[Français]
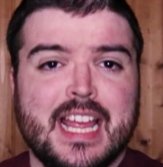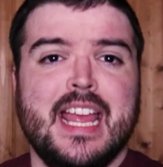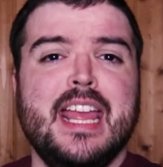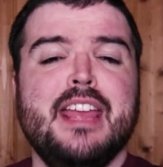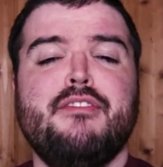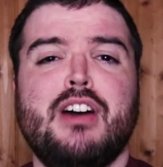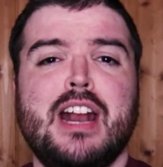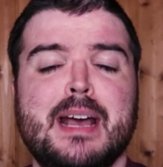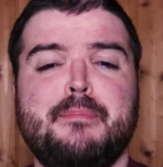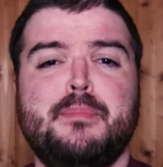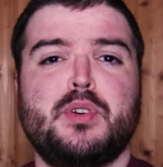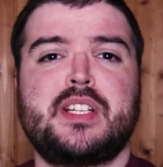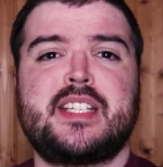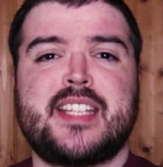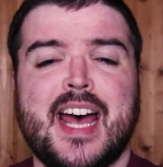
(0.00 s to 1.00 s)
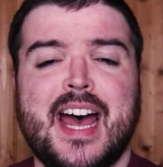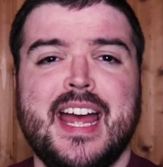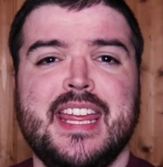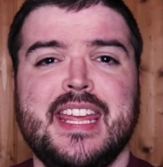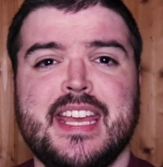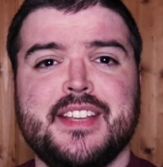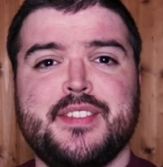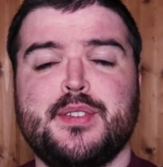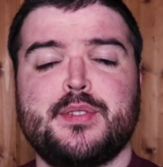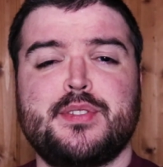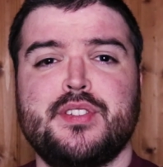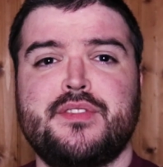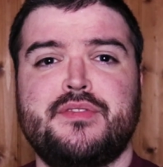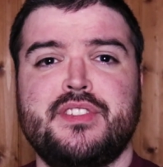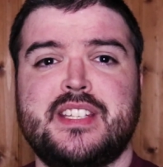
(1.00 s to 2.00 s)
Et voilà pour Ty, et sur
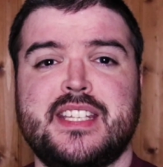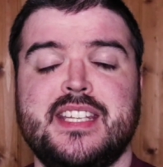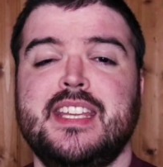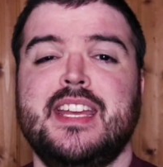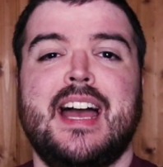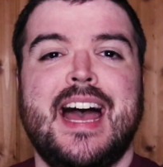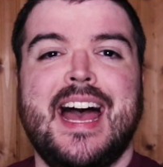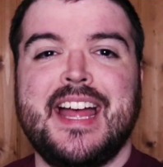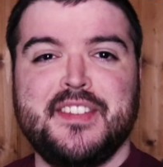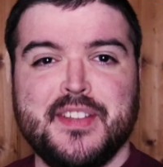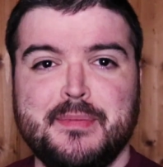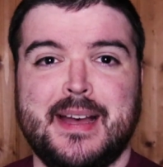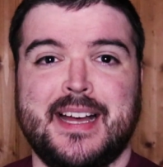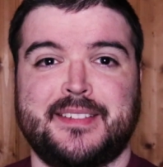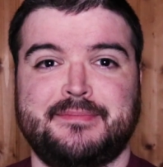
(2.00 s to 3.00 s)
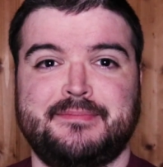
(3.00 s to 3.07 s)
ce, je vous dis à demain!